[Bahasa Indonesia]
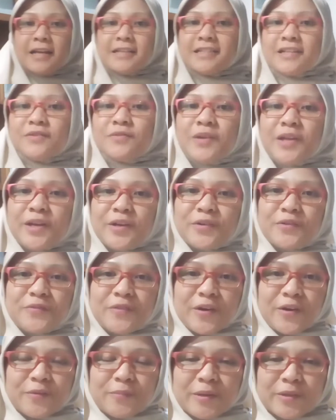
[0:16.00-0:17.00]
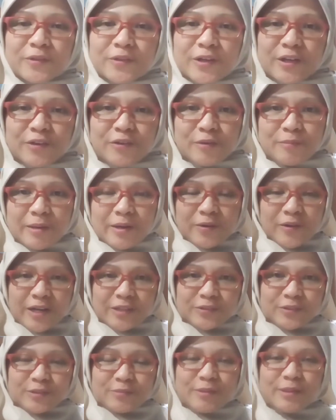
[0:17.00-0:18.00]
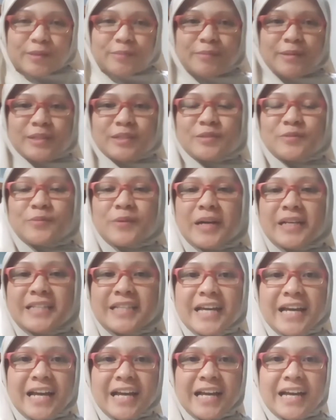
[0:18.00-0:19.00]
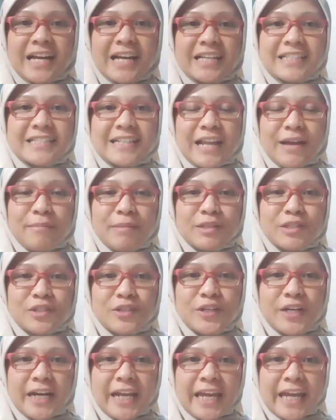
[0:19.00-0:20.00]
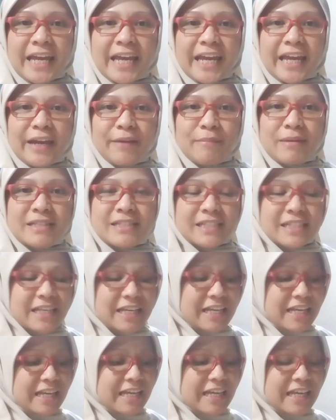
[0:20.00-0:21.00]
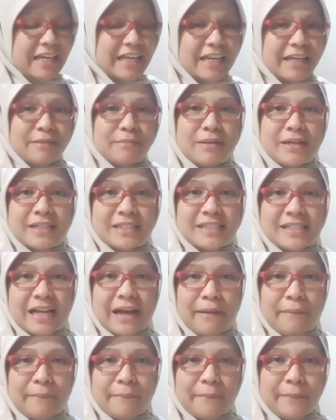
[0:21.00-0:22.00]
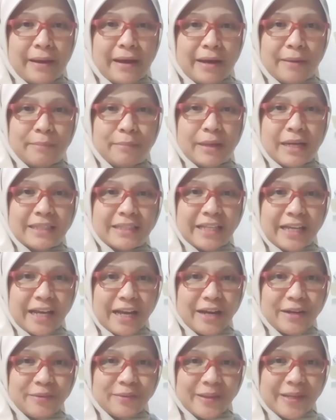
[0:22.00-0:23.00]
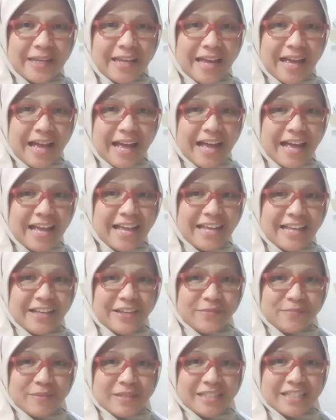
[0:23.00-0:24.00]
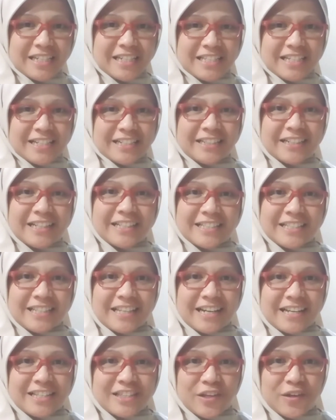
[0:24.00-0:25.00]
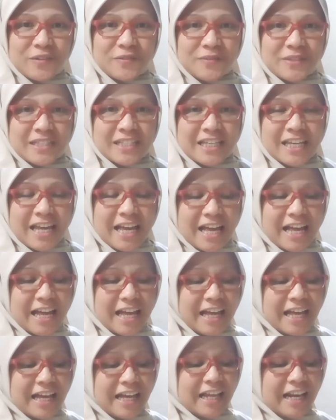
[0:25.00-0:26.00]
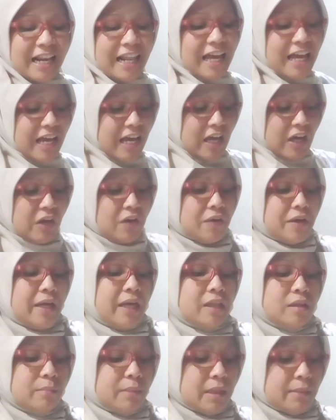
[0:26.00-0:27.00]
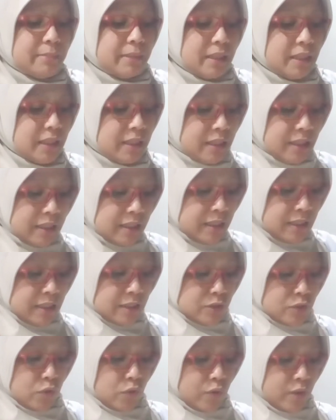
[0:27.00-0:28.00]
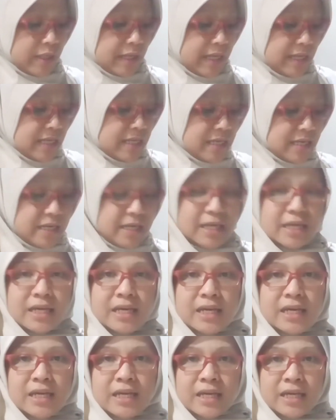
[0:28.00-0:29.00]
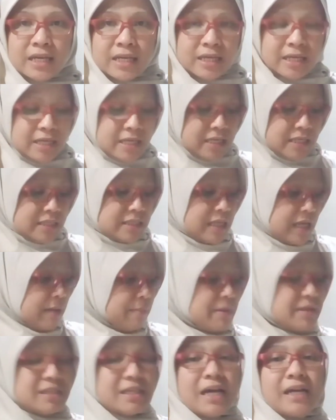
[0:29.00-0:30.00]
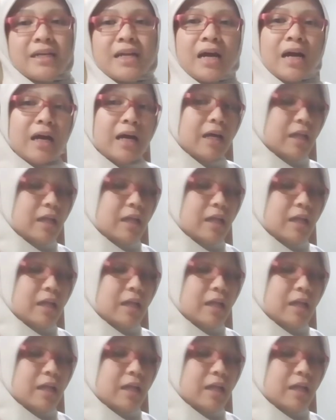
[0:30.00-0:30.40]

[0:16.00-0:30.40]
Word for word: Assalamualaikum warahmatullahi wabarakatuh teman-teman semuanya Selamat sore, masih bersama Mbak TKW ya Masih di channel Nasi Tinasa Official Oke teman-teman, sore ini saya masih ada